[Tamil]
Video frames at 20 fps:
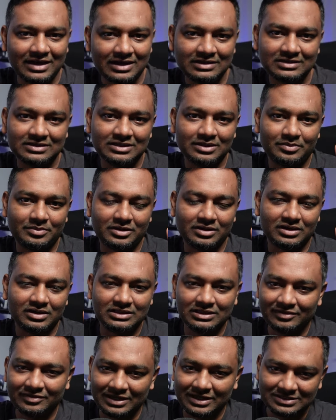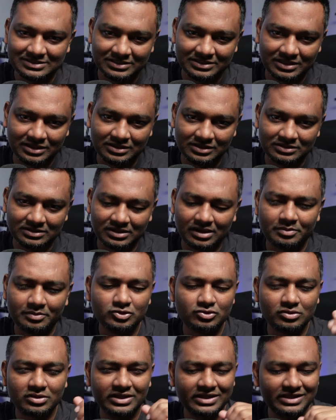இடத்துல பண்ணலாம் இந்த வேலை செட் ஆகுது அப்படின்னு
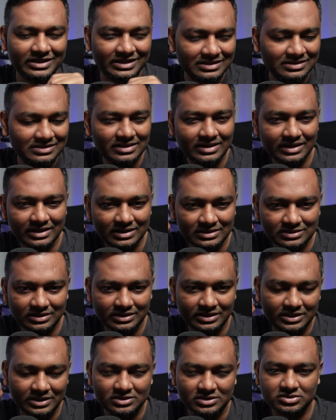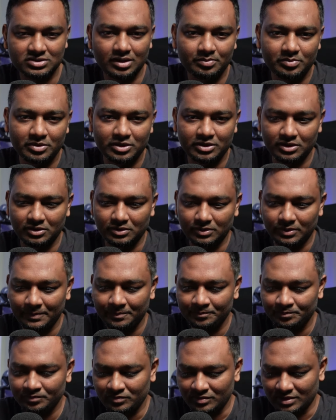சொல்லிட்டு எந்த இடத்துல நீங்கள் ஸ்டாப் பண்ணுறீங்களோ
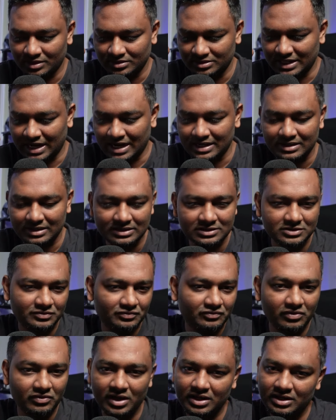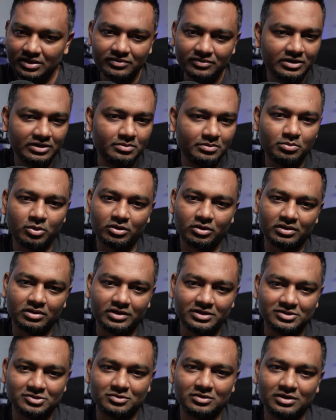தட் இஸ் வெரி வெரி இம்பார்ட்டன்ட்
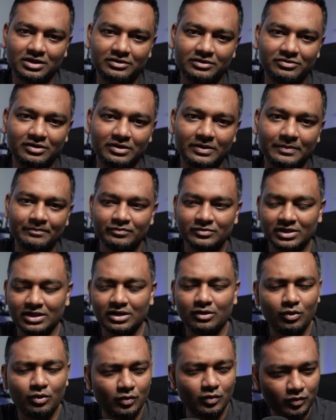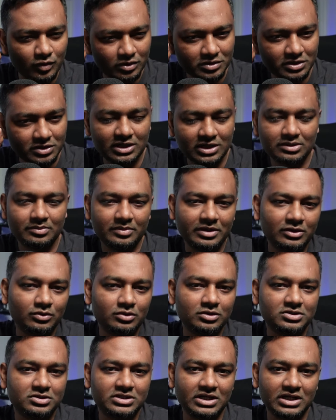கைஸ் உங்கள் லைஃப்பில் ஏன்னா ஒவ்வொரு தடையும் அந்தமாரி
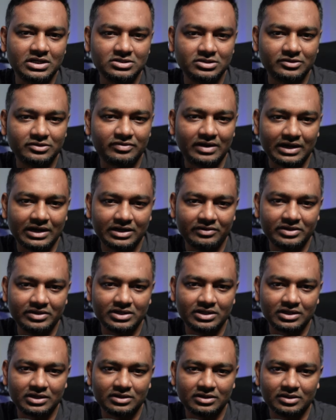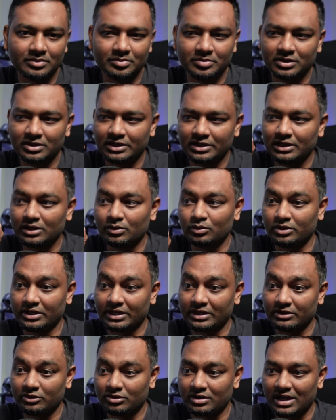ஒரு சேஞ்ச் ஆஃப் ஆக்டிவிட்டி நடக்கிறப்ப இல்லை ஒரு
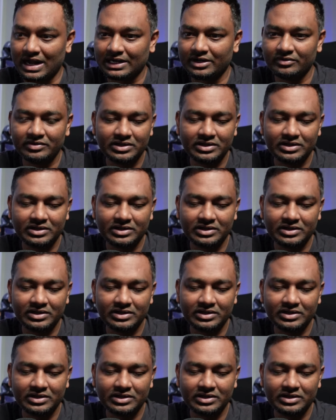என்னோடய ஆக்டிவிட்டியை